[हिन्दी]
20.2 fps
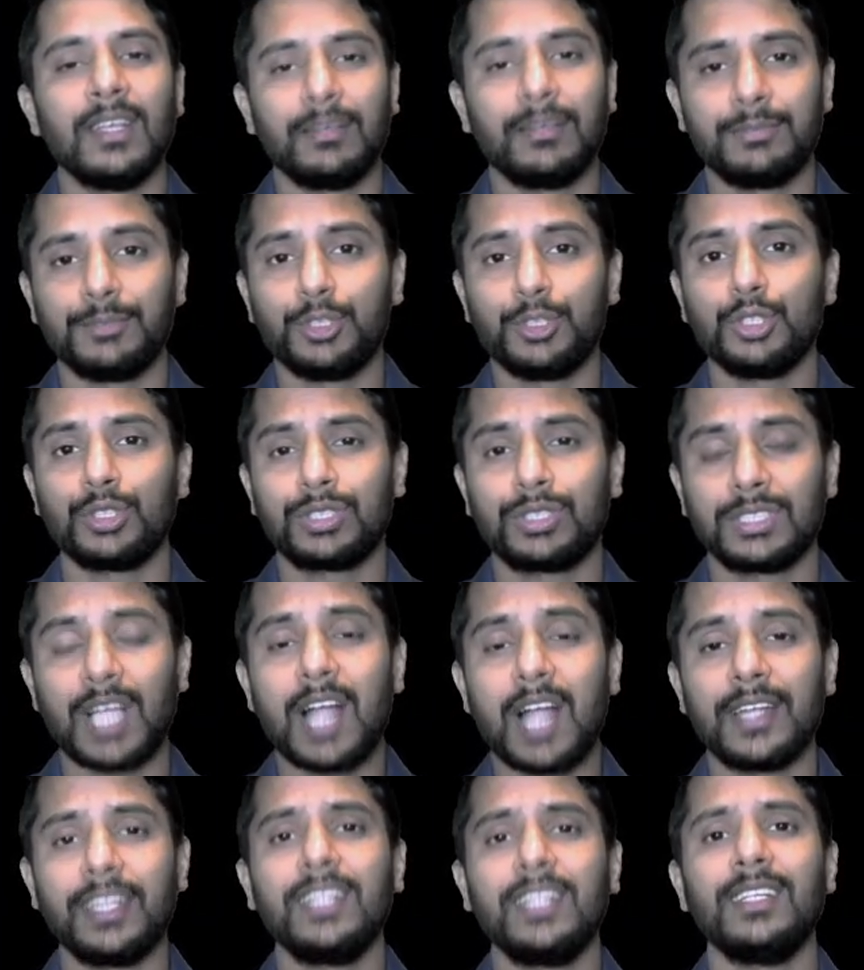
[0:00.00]
जो
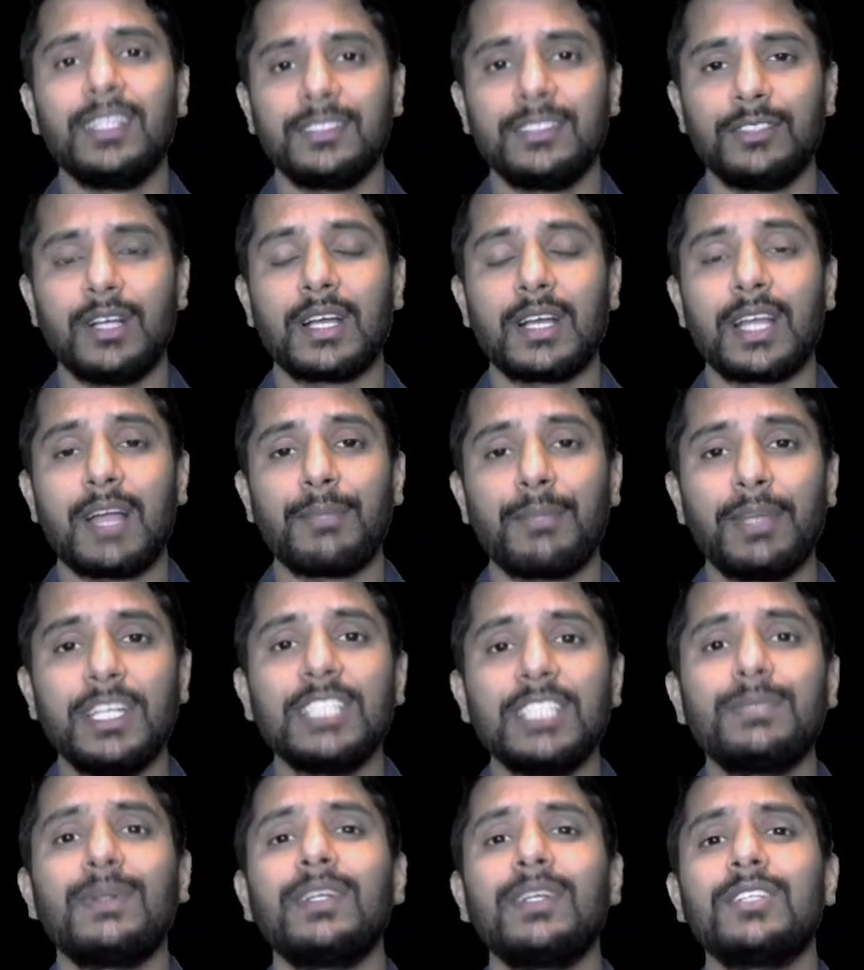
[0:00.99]
स्टार्टिंग अगर आप
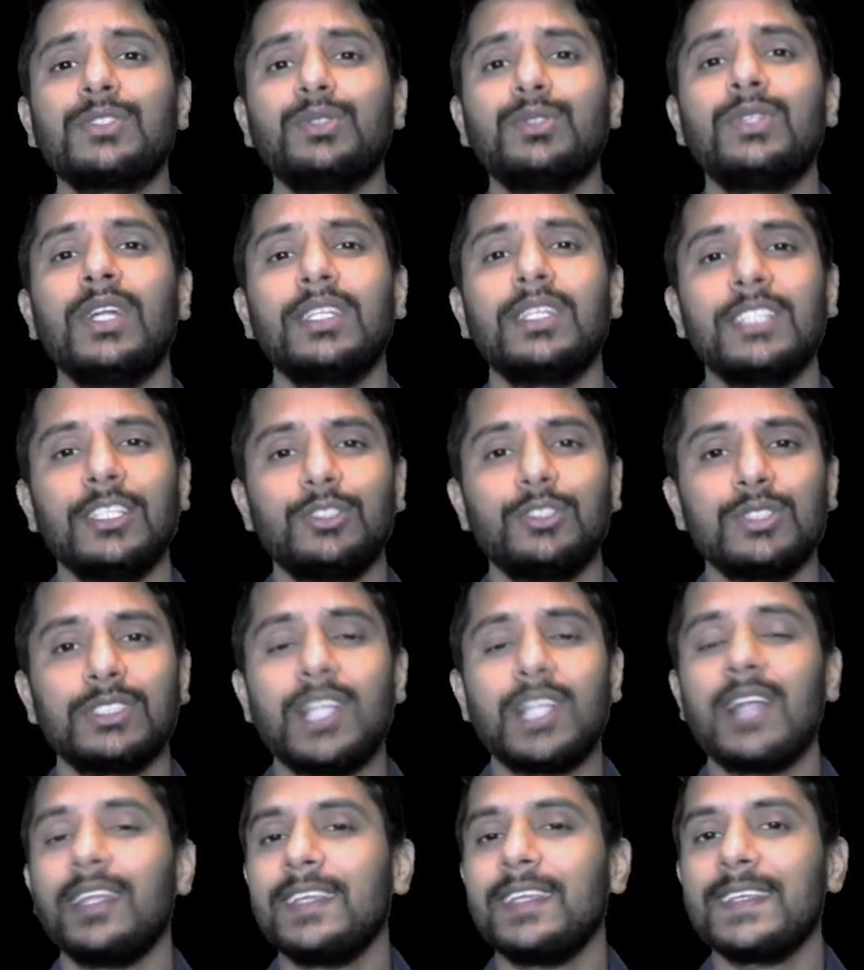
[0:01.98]
इंग्लिश पढ़ना शुरू करते हैं तो
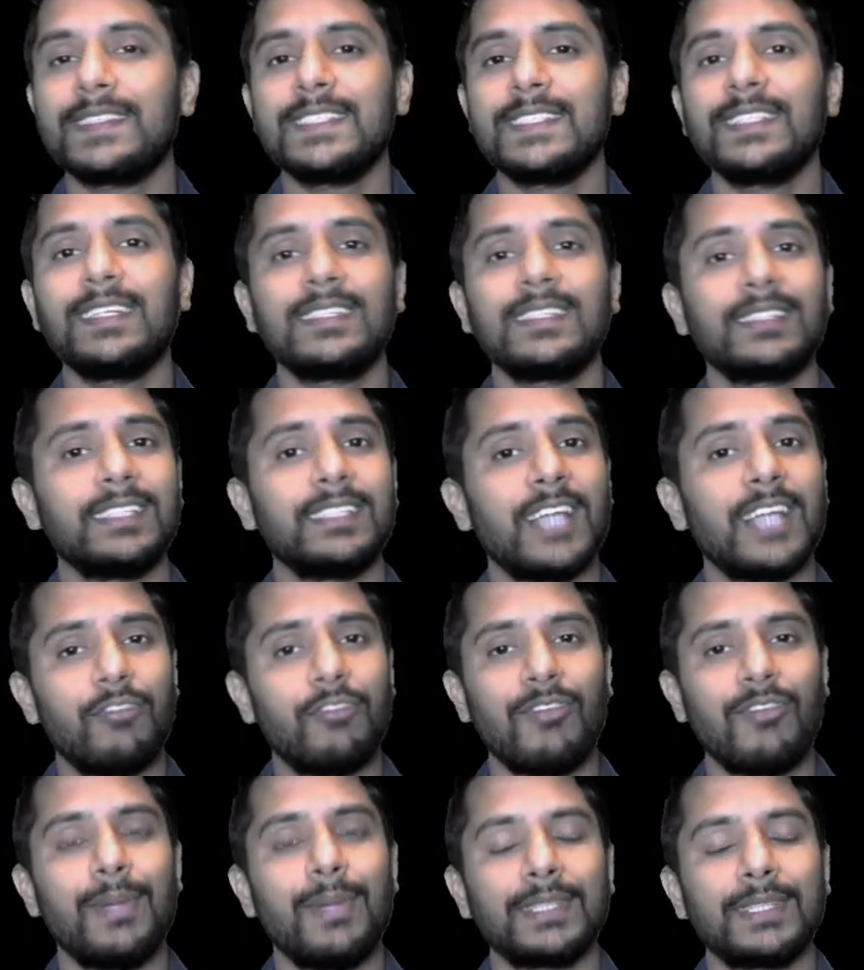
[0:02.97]
स्टार्टिंग किससे करते हैं
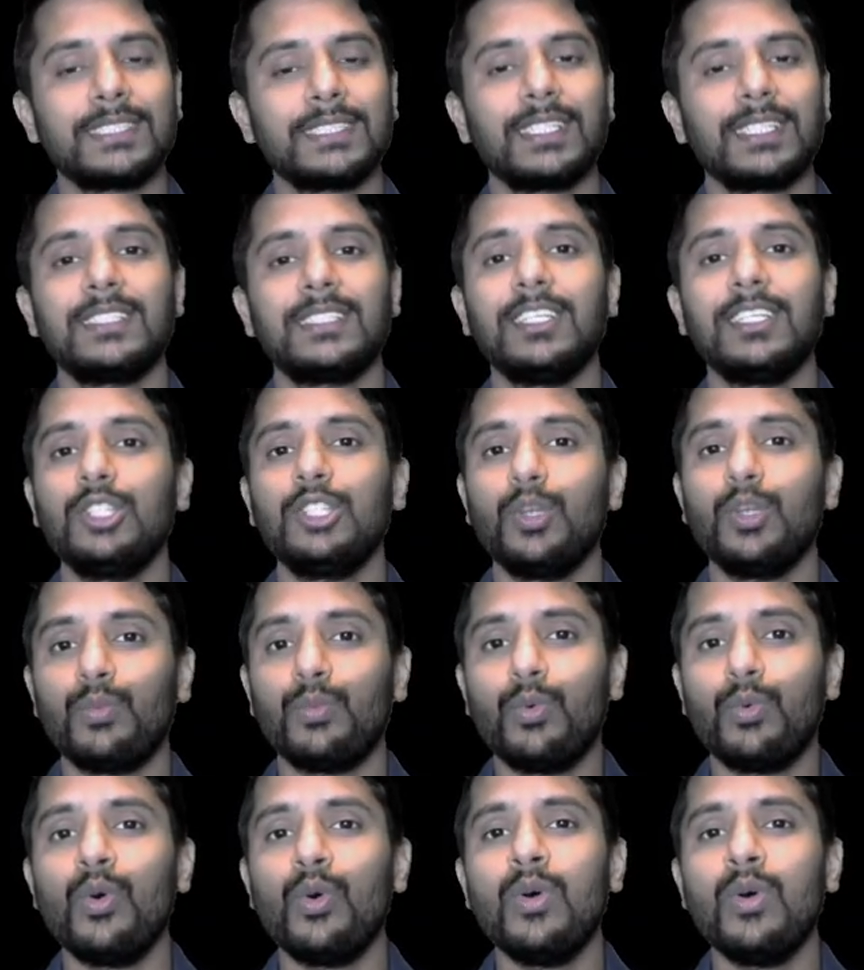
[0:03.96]
अल्फ़ाबेट से करते हैं तो
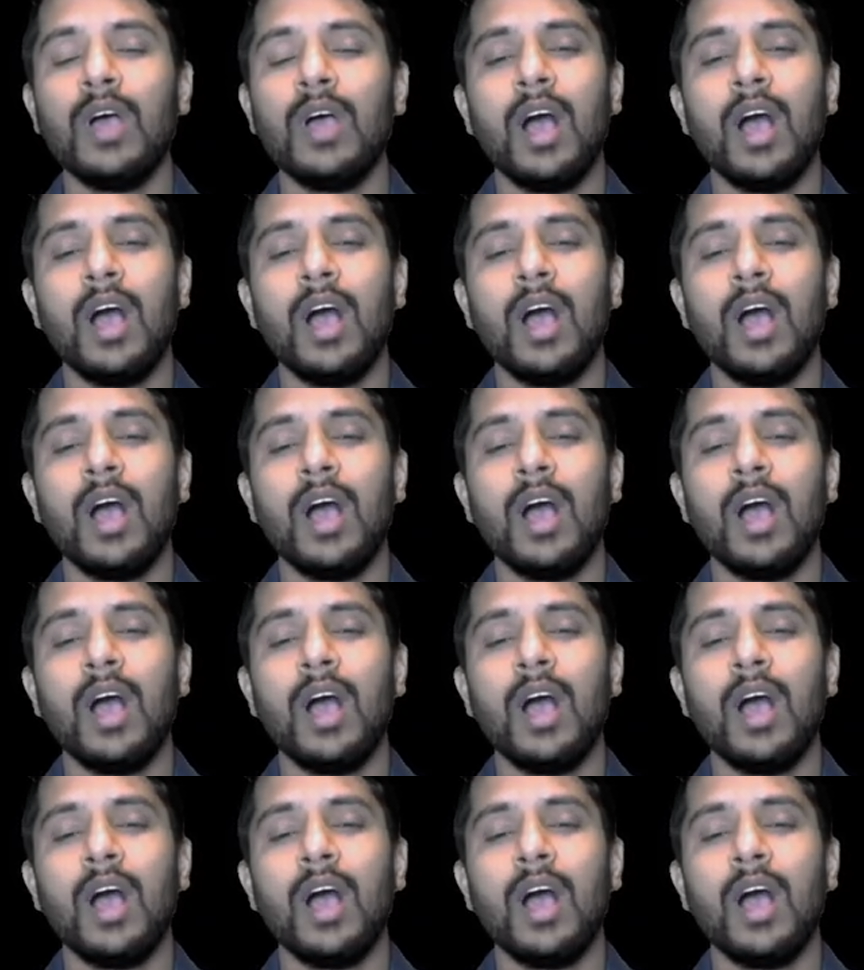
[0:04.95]
वो